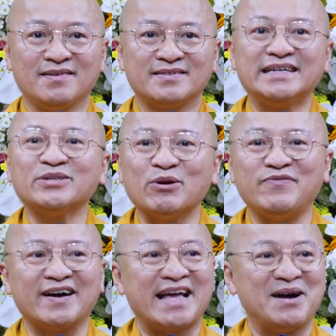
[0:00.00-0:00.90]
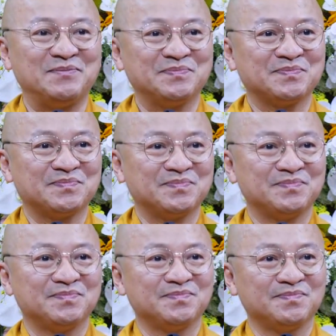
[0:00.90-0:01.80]
trí tuệ Phật giáo
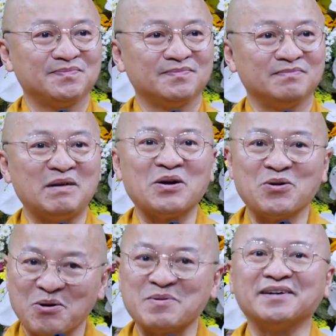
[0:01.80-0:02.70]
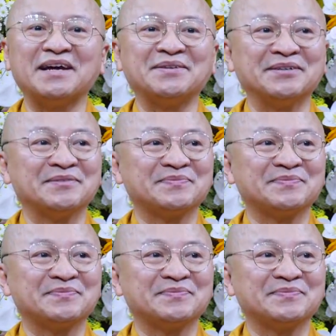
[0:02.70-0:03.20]
bằng ngôn ngữ đời thường.